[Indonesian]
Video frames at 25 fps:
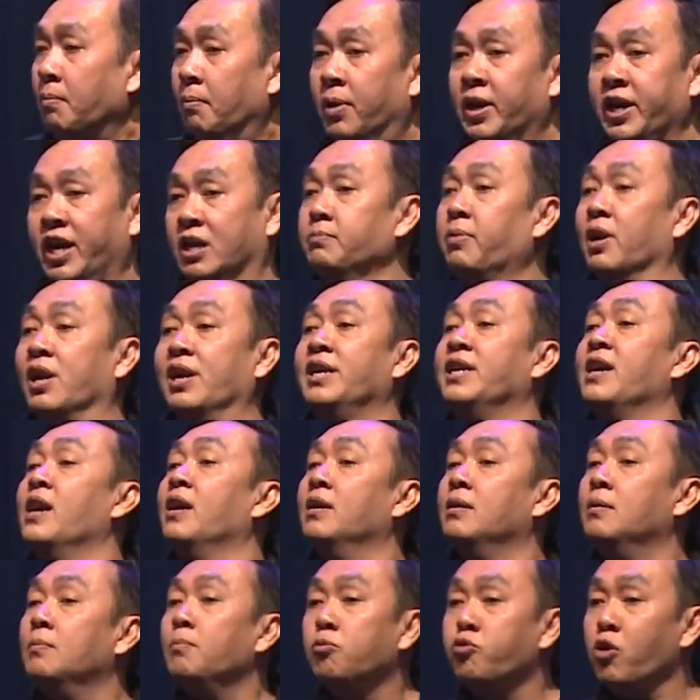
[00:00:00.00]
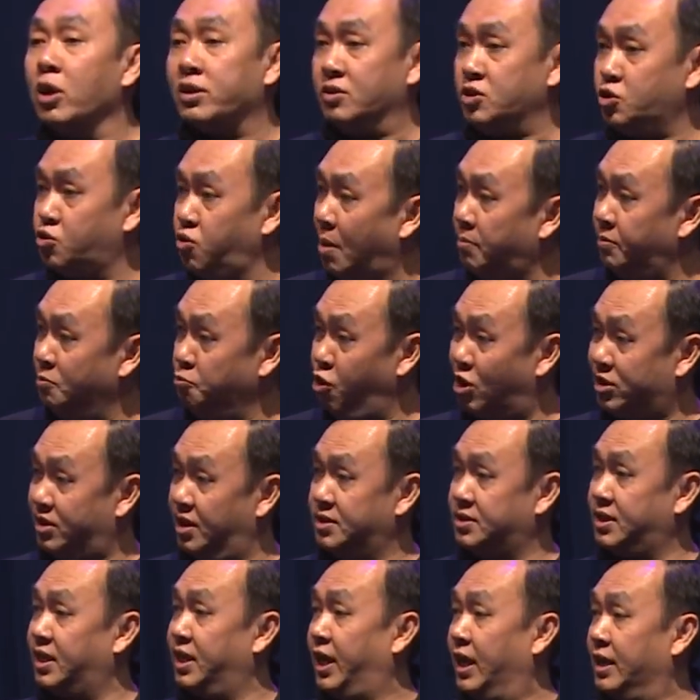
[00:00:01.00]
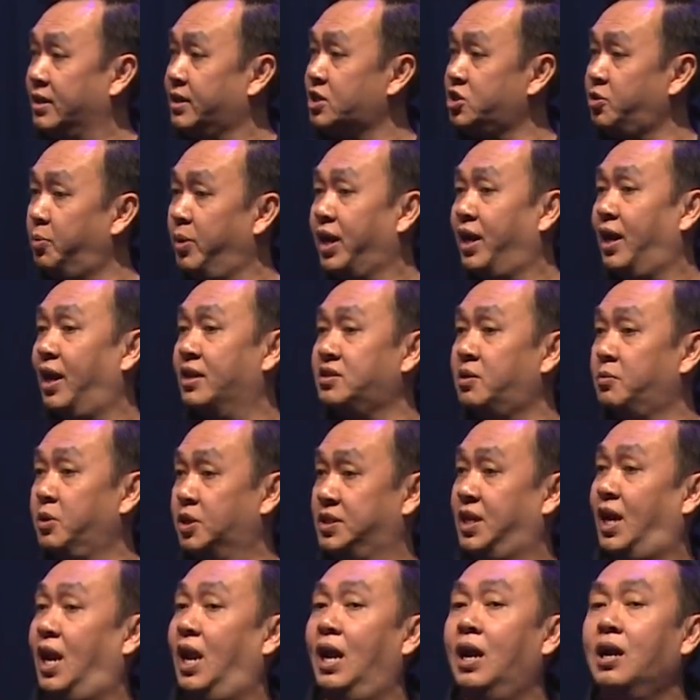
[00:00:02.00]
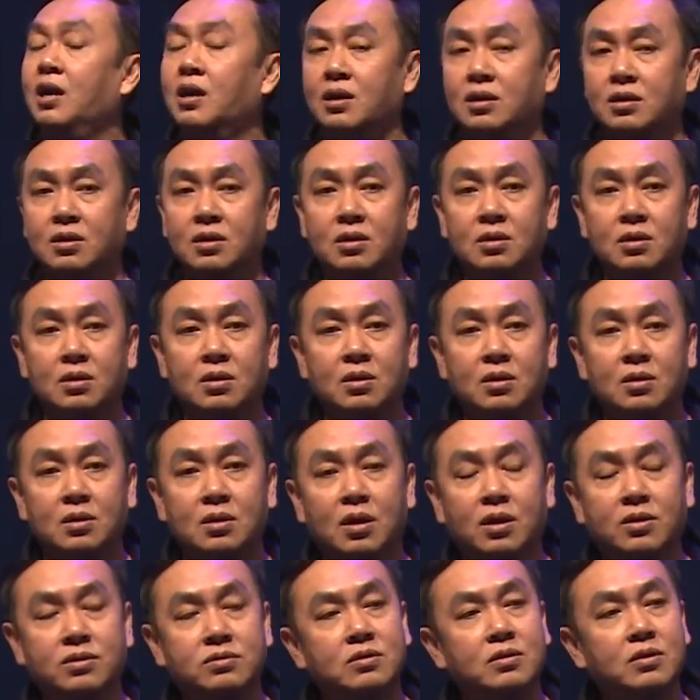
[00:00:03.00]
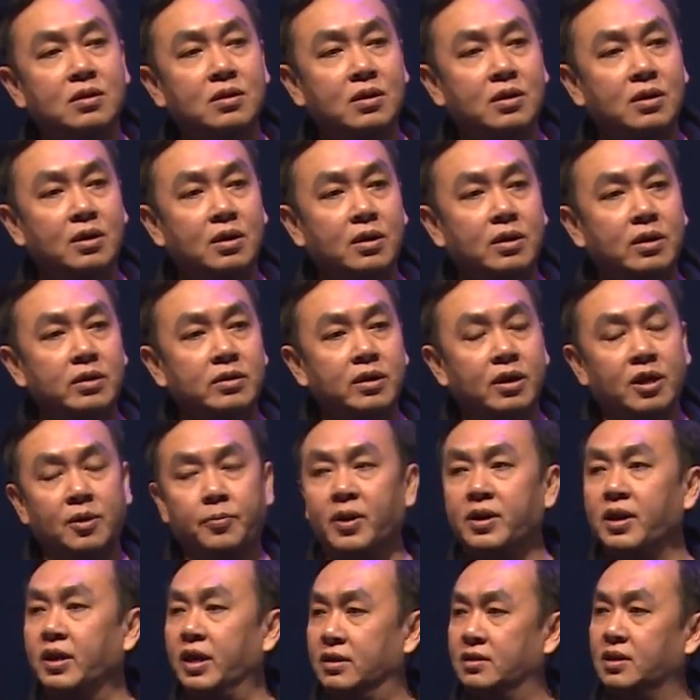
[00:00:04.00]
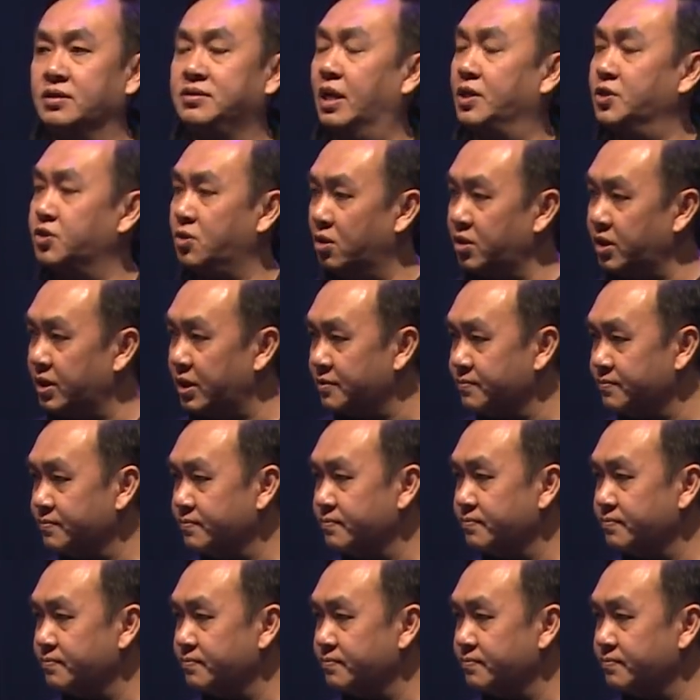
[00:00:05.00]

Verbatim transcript: beliin berlian buat suami, buat istri kita sebagai rasa bersalah daripada kita say sorry.